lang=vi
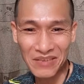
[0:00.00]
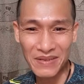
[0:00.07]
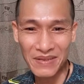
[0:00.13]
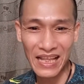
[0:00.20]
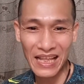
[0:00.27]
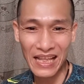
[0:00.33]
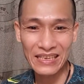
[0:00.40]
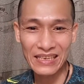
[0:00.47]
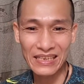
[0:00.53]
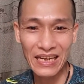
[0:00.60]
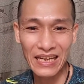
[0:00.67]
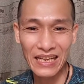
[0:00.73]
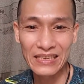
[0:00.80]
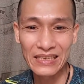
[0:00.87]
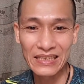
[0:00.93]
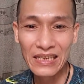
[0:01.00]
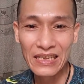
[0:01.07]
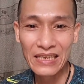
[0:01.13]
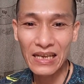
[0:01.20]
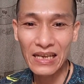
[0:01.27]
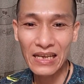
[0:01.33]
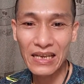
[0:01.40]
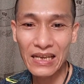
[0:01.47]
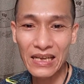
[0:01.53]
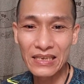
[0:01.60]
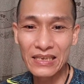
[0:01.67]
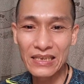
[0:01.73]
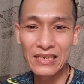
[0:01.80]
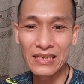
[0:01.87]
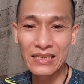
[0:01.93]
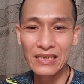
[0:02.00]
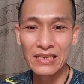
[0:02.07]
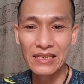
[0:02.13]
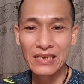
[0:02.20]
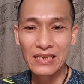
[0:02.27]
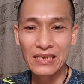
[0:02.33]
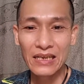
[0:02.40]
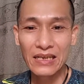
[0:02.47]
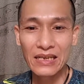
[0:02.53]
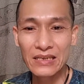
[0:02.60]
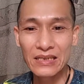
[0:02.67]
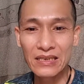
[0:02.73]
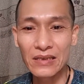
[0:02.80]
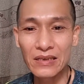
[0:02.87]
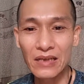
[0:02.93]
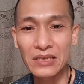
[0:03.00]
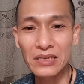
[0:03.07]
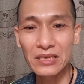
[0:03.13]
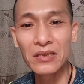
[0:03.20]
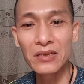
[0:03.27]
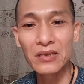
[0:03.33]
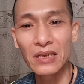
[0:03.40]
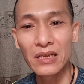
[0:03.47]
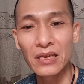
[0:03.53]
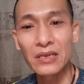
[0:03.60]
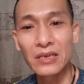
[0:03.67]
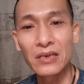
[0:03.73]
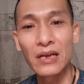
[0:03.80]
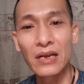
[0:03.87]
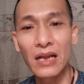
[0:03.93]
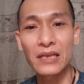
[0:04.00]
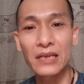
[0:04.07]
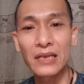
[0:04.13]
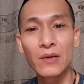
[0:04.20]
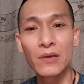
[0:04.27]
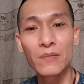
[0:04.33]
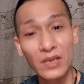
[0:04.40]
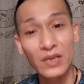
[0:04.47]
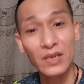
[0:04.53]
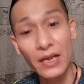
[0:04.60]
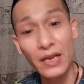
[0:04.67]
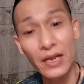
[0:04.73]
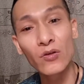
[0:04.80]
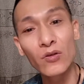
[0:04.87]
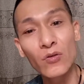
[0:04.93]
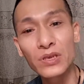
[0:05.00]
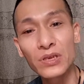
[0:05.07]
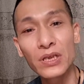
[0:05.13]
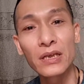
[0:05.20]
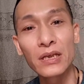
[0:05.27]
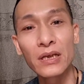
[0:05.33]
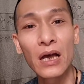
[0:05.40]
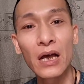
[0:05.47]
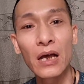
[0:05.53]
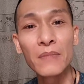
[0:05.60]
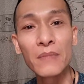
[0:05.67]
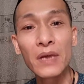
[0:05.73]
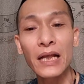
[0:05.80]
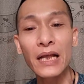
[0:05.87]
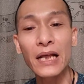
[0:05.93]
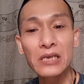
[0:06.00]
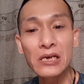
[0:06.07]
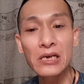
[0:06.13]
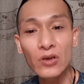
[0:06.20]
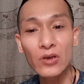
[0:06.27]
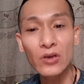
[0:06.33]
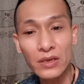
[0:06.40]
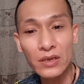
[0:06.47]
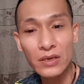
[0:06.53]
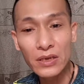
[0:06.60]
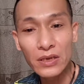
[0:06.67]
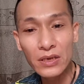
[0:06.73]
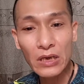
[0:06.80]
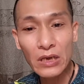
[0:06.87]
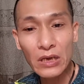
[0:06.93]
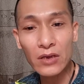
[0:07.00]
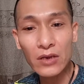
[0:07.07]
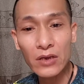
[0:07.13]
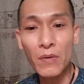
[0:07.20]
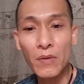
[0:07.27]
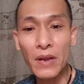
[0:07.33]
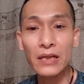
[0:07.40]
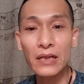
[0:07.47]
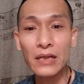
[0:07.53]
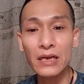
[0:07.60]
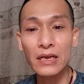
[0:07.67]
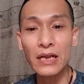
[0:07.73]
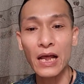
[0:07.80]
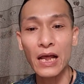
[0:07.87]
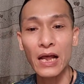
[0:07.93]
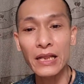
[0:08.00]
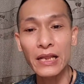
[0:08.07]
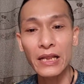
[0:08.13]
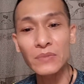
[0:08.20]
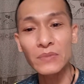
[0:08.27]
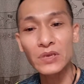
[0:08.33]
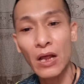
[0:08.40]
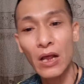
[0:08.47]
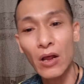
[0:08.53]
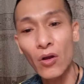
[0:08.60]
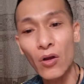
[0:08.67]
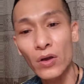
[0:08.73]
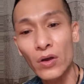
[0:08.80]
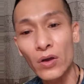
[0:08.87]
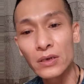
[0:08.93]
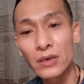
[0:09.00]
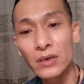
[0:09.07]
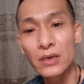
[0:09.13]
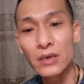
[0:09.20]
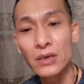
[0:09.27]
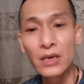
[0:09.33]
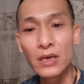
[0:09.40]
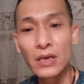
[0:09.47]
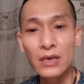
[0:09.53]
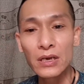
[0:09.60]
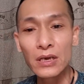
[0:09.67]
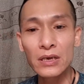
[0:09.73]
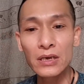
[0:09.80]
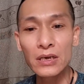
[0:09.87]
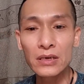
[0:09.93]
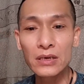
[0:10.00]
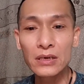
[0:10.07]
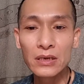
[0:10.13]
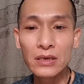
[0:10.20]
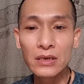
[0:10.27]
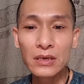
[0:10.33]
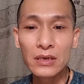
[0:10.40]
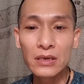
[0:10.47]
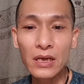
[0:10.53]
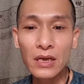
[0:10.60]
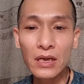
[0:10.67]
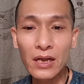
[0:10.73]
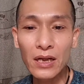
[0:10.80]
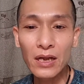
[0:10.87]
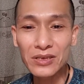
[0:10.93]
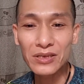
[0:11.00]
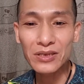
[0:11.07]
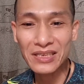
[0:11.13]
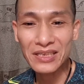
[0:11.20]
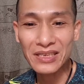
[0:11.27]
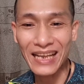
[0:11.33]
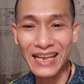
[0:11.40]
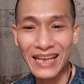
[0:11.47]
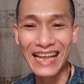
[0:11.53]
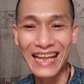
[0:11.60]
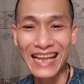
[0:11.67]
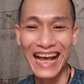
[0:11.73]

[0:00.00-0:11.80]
Sơn Bạch Tạng đi anh à, đi à, anh Sơn thì thật sự là anh Sơn thì tới lên cũng chỉ à, biết anh Sơn thôi Đấy, cũng nghe tất cả anh em trên Hà Nội các thứ à, à, chất chạy